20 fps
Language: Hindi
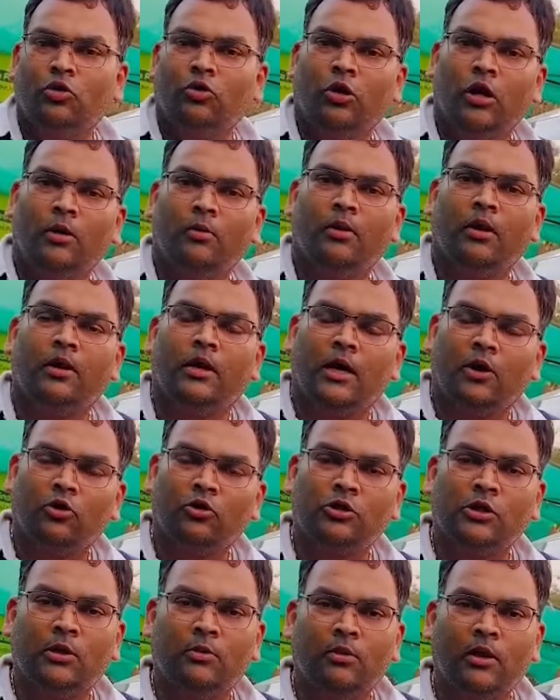ऑन टेबल
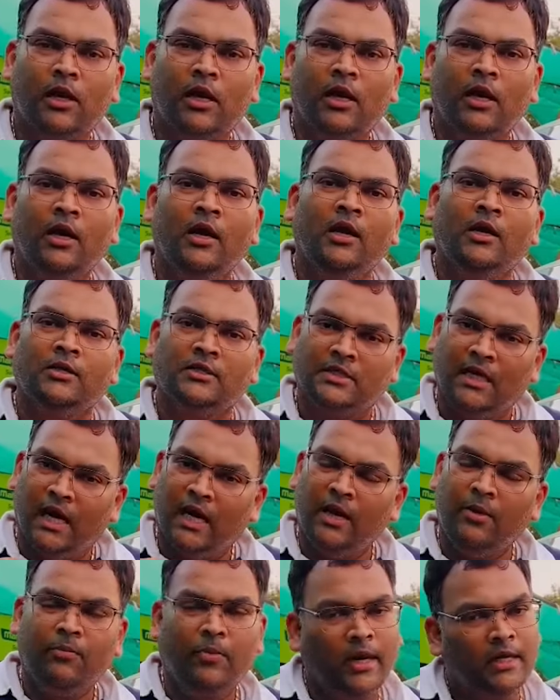नेगोशियेबल है
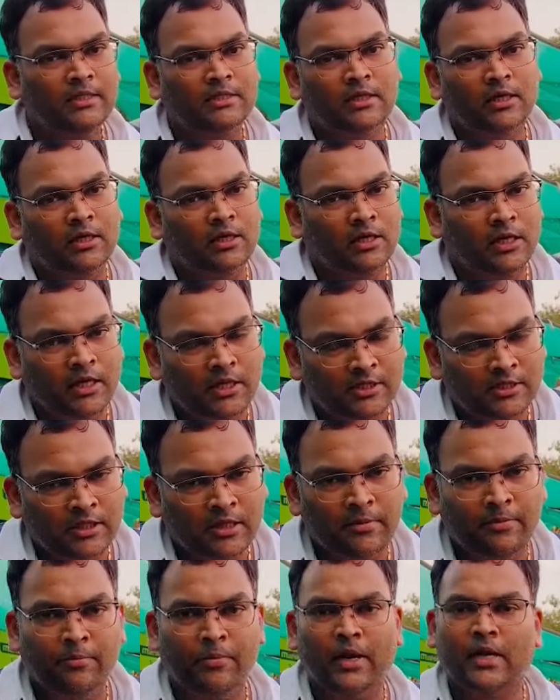साढ़े बाईस तक की
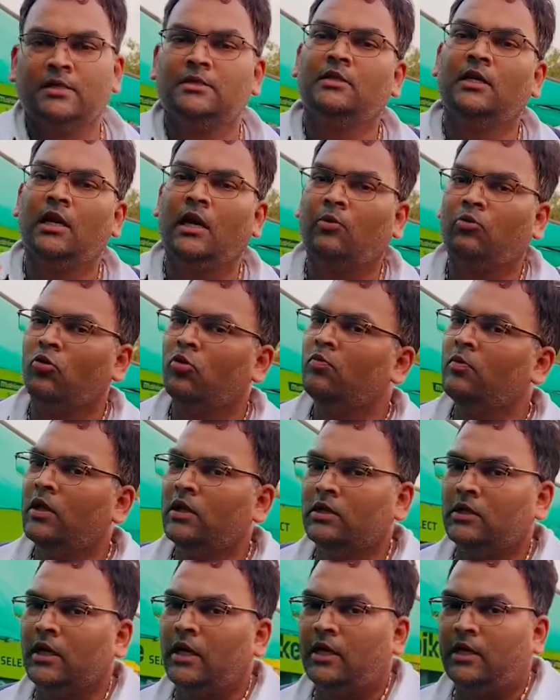इसकी बेस्ट डील आपको
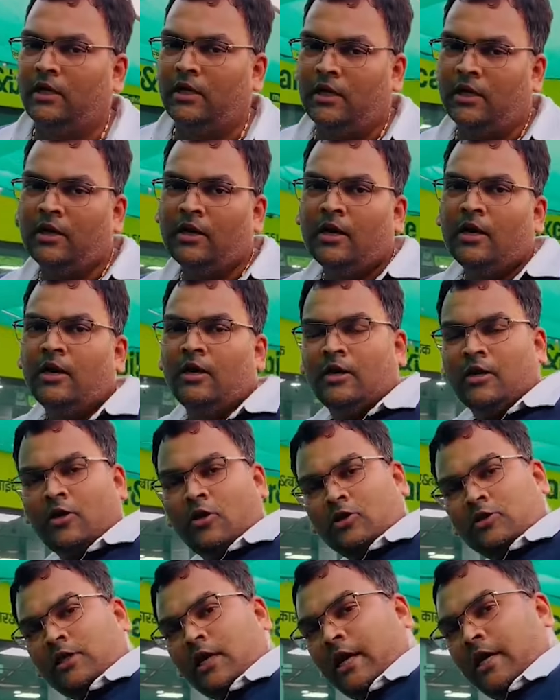मिल जाएगी
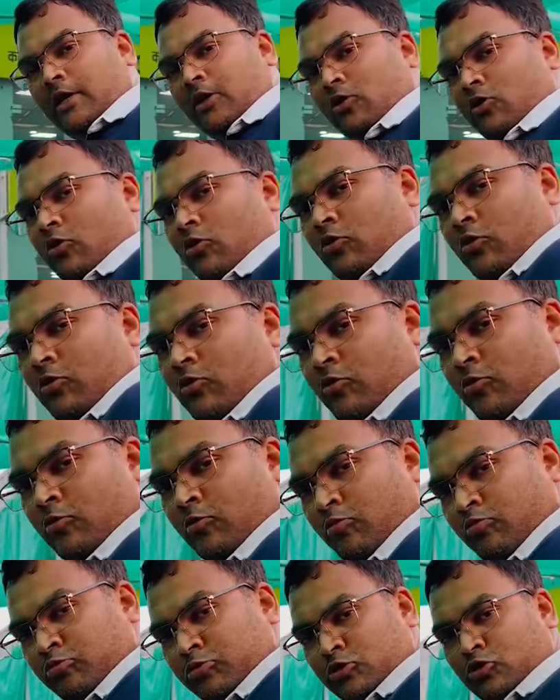इस गाड़ी को
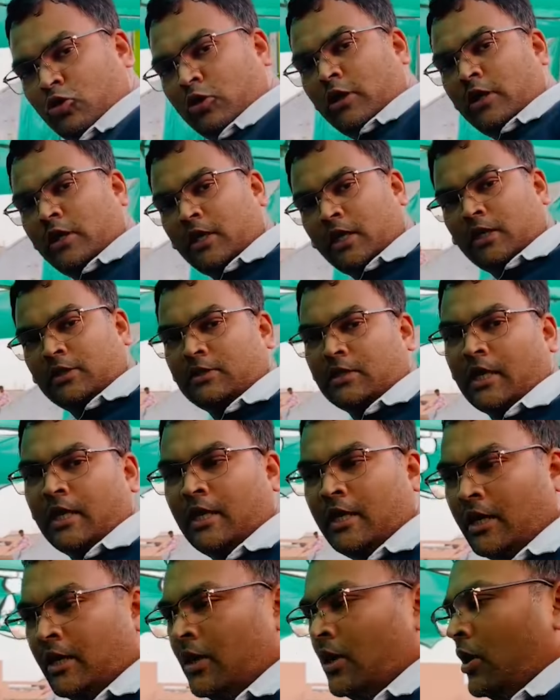जो लेना
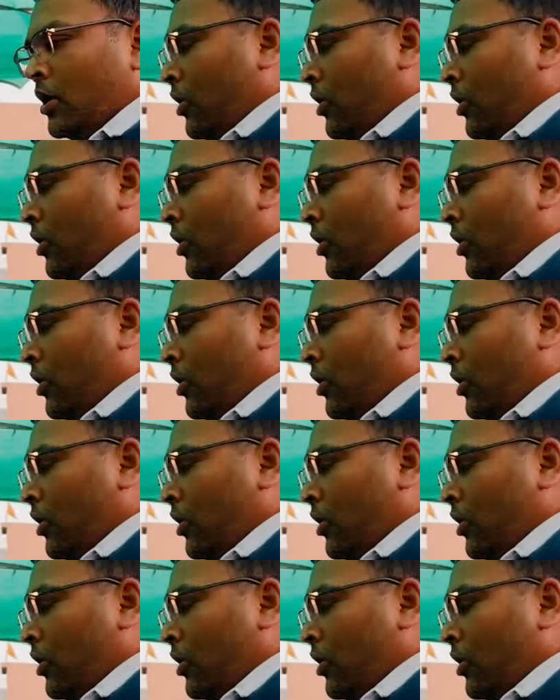चाहे